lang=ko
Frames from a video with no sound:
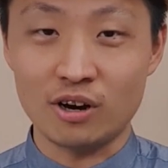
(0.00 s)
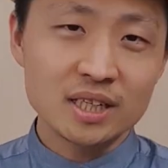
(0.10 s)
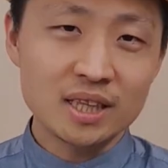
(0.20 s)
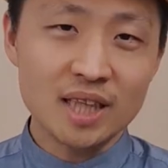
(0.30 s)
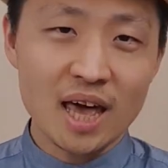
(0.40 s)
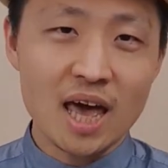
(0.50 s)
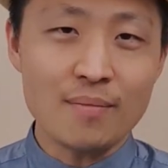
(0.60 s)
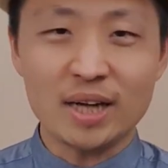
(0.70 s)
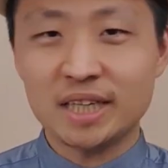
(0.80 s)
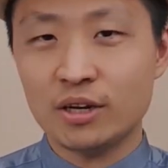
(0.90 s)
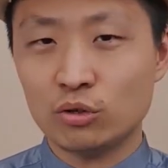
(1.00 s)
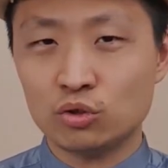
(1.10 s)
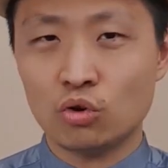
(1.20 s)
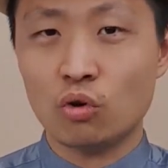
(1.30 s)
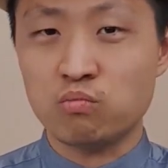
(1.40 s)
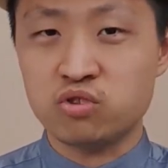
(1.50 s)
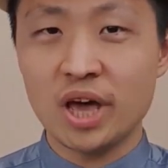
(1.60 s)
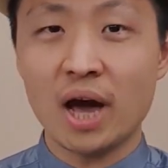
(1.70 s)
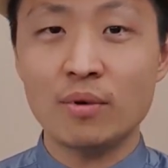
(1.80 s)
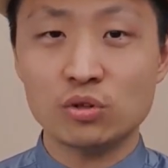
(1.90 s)
그때 막 체력적으로
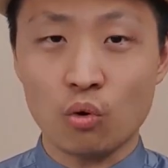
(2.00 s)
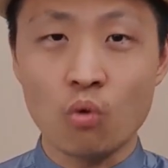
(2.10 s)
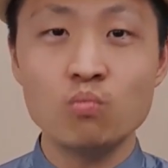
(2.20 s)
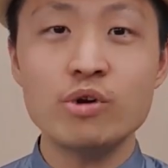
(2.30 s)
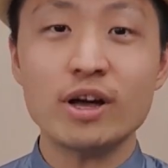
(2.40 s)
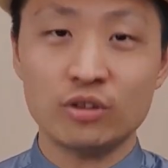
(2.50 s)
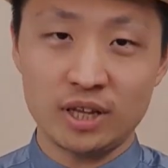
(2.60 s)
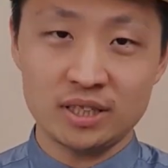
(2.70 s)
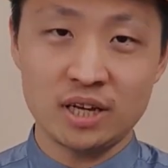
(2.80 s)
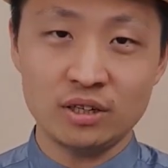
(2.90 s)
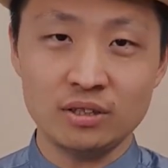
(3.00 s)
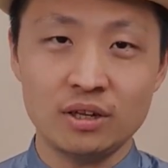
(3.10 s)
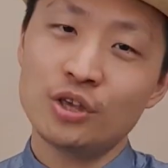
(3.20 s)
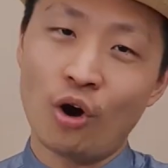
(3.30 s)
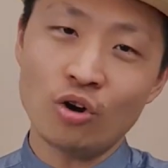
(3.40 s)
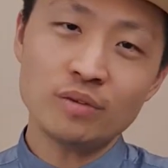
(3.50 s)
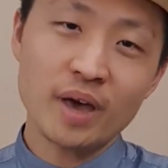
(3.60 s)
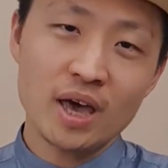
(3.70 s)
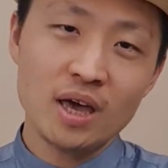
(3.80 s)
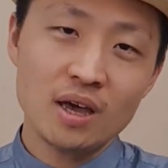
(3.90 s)
무리해가면서 공부해왔던 학생은
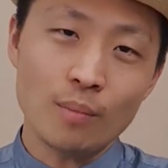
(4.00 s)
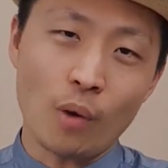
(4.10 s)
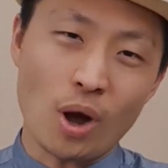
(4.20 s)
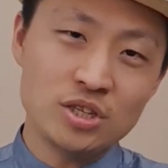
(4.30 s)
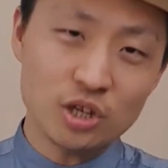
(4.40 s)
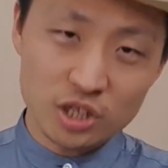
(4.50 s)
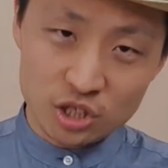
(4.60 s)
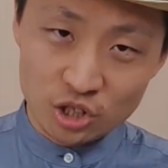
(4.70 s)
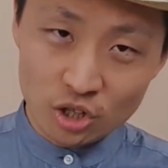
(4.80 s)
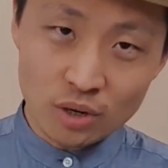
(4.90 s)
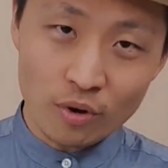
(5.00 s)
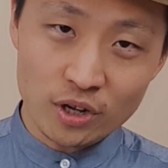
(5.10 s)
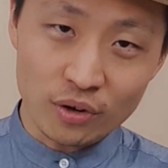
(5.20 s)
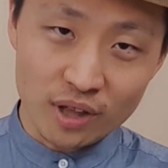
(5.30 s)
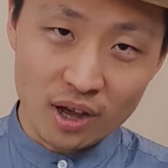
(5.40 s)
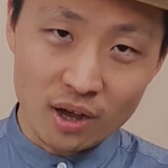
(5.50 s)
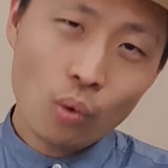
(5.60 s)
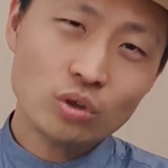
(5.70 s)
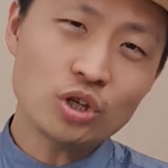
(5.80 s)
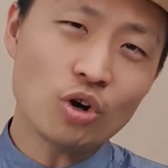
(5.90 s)
여름에 막 완전히 늘어져 버리거나
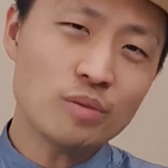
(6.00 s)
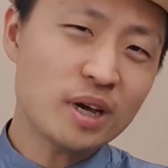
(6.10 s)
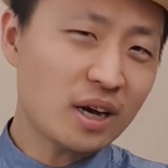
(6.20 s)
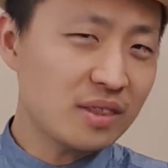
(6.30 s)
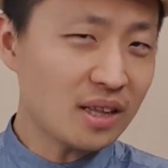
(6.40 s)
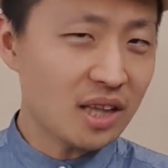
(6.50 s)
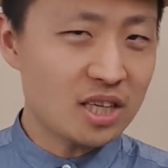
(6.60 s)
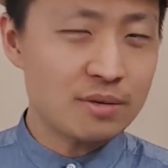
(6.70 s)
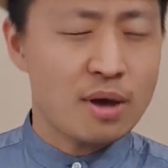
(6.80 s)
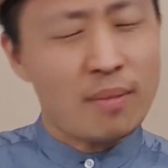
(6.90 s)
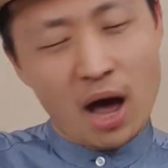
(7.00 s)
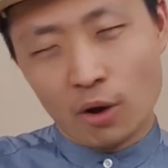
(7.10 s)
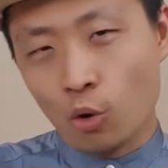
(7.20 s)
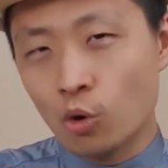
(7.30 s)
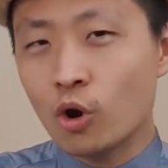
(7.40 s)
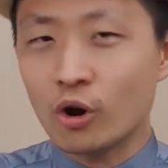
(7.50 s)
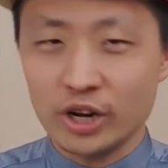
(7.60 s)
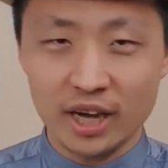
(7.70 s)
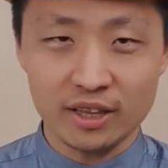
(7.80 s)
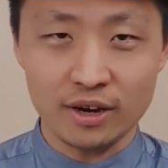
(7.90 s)
결국 여름이 끝날 때쯤에 막
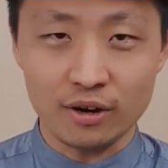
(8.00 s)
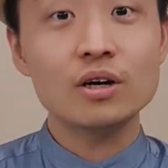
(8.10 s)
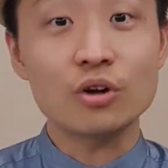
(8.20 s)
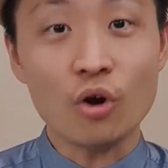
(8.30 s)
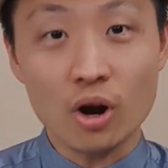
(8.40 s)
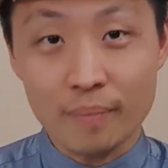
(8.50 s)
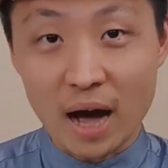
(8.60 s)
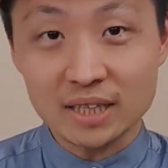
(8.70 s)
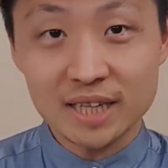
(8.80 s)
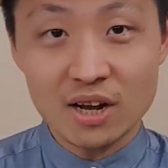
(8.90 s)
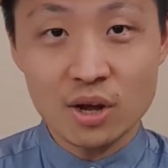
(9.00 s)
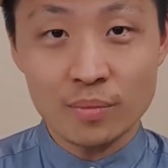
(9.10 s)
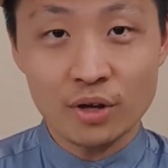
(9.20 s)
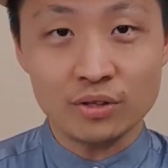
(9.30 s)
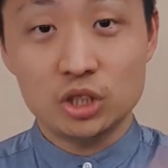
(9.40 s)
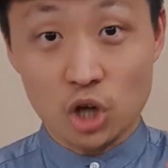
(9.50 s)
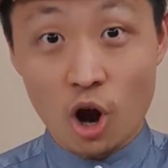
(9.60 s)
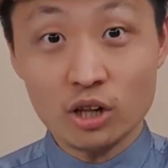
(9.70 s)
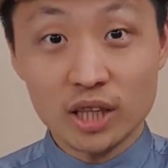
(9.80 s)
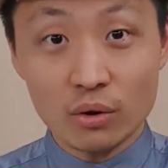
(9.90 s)
골골거리게 돼요. 그런 걸 방지하려면
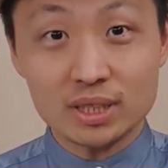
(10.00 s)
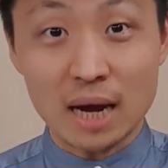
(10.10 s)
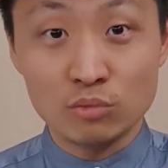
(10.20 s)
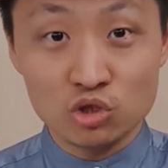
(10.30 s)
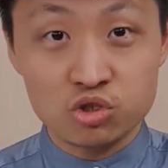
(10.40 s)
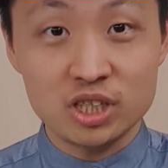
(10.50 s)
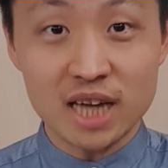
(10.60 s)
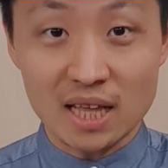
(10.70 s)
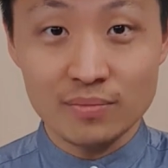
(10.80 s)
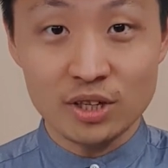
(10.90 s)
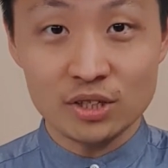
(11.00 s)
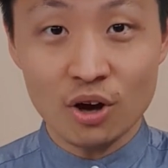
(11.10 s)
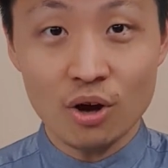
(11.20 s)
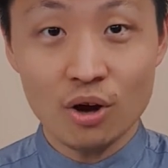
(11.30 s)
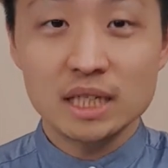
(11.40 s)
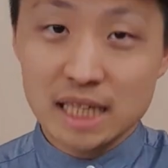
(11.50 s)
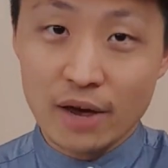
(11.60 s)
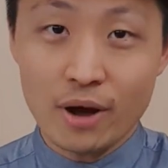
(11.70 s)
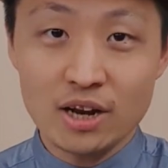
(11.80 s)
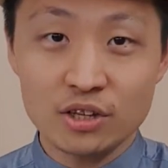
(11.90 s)
절대로 잠은 줄이지 않으면서
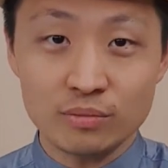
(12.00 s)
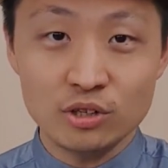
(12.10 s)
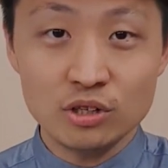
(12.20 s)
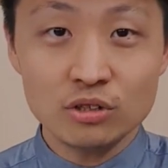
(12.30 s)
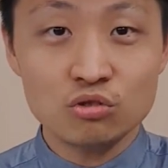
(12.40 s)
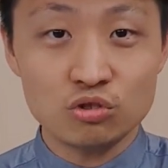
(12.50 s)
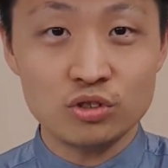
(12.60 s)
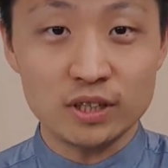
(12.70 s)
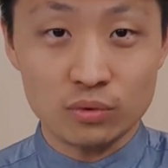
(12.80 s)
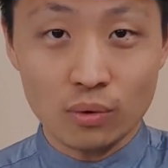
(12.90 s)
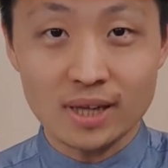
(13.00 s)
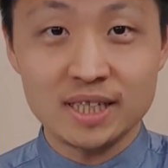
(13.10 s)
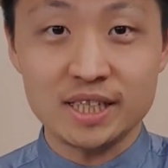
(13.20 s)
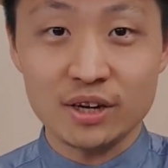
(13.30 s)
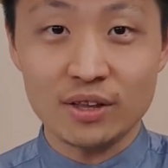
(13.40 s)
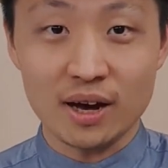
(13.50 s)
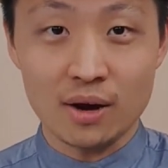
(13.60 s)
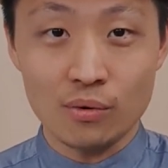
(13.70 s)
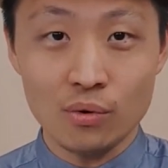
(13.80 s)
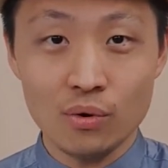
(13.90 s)
생활 리듬을 꾸준히 똑같이
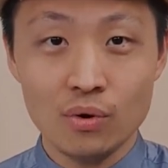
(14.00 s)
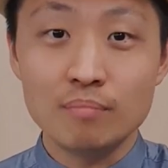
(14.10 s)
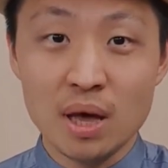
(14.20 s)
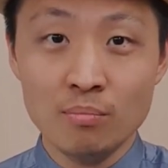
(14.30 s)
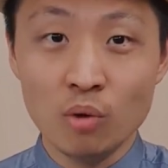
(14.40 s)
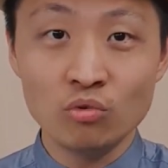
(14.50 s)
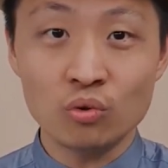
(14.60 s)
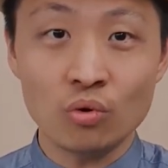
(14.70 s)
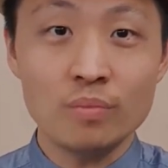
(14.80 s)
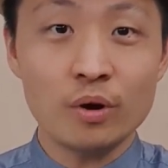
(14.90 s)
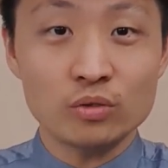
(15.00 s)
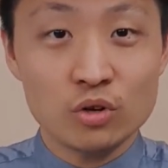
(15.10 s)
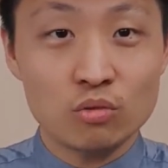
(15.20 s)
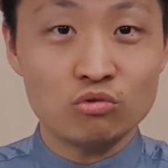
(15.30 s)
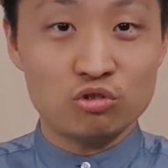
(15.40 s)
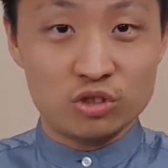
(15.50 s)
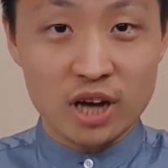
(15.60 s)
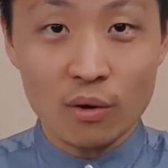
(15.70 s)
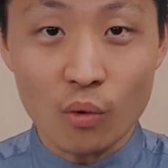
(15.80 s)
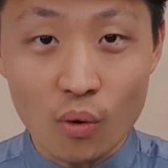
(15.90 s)
이어나가고 맨몸 운동을 평소에 좀 꾸준히
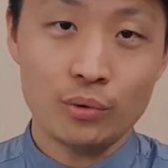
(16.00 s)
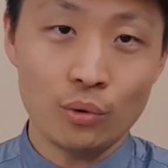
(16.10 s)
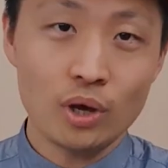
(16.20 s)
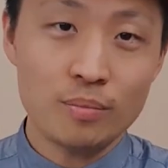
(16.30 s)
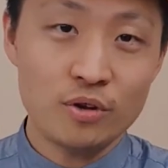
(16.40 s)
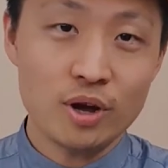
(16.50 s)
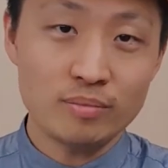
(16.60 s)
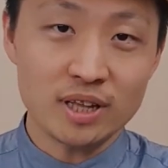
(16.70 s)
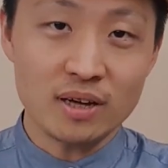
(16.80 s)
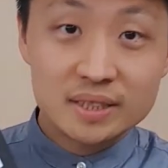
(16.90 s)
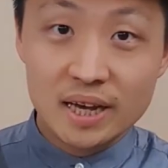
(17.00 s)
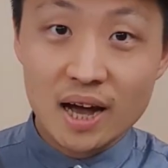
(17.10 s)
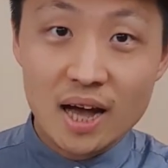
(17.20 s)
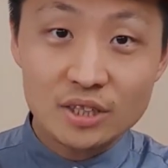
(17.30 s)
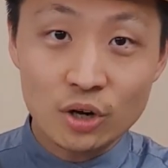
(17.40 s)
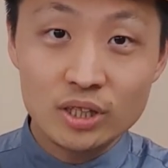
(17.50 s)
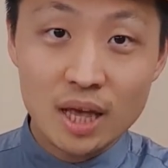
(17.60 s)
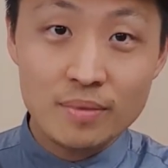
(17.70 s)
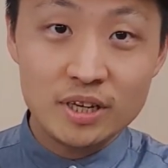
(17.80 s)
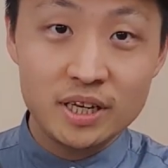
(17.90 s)
하고 이런 게 필요합니다. 제가
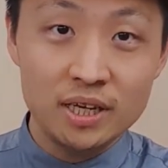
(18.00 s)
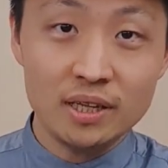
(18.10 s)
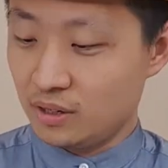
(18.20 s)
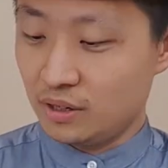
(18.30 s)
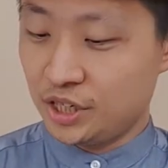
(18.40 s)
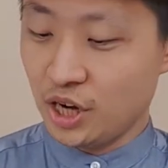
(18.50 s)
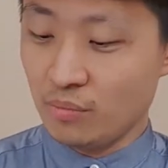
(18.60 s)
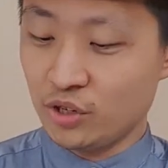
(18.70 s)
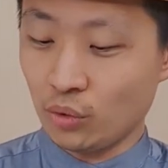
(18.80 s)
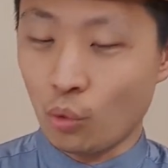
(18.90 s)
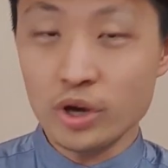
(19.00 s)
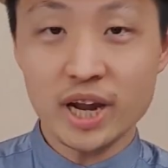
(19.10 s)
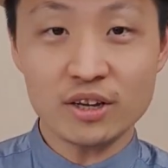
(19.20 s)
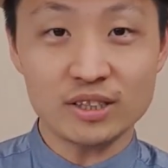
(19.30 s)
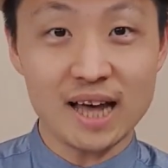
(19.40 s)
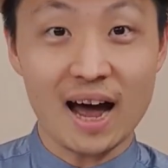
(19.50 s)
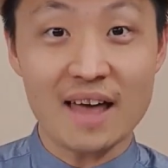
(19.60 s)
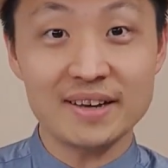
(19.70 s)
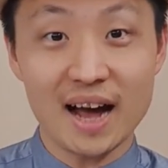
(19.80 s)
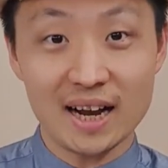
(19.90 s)
절대비기 그 시험 전 5일의 전사
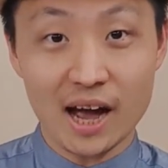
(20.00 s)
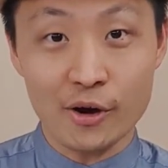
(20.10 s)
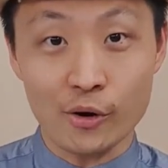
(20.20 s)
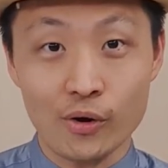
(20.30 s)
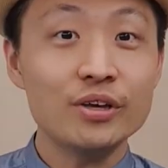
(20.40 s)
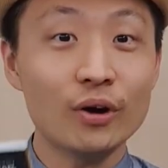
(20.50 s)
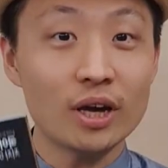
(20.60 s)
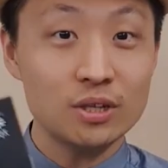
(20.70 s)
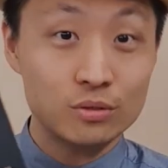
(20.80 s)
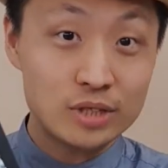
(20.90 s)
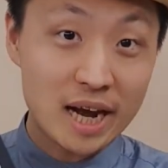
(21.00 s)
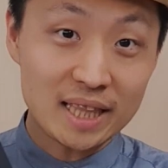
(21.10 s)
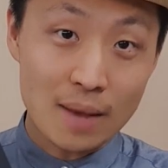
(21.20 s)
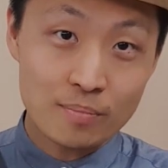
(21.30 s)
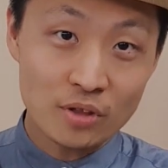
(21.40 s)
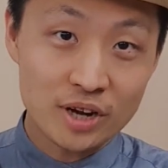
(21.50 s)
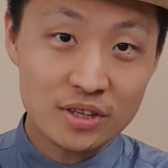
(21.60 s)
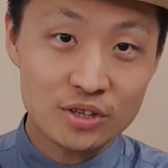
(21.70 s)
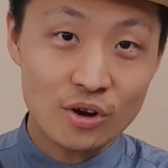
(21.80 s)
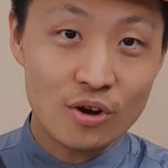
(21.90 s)
가능할까요? 여기에서도 제가 답변을
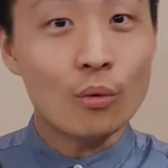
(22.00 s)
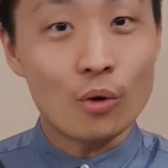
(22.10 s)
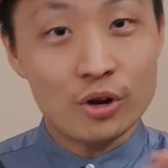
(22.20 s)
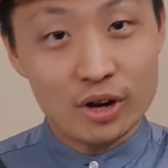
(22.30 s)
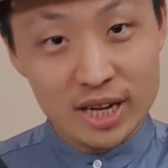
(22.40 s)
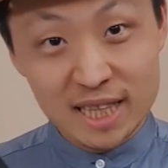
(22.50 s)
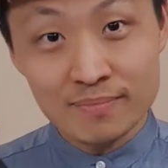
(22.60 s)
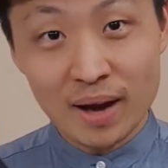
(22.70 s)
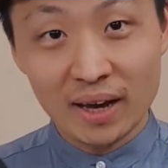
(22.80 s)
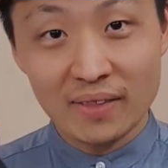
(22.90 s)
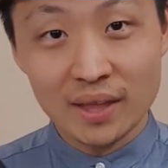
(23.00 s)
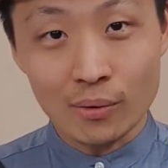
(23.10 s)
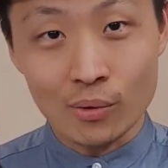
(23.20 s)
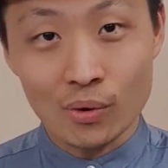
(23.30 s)
했죠. 오히려 리듬만 깬다고.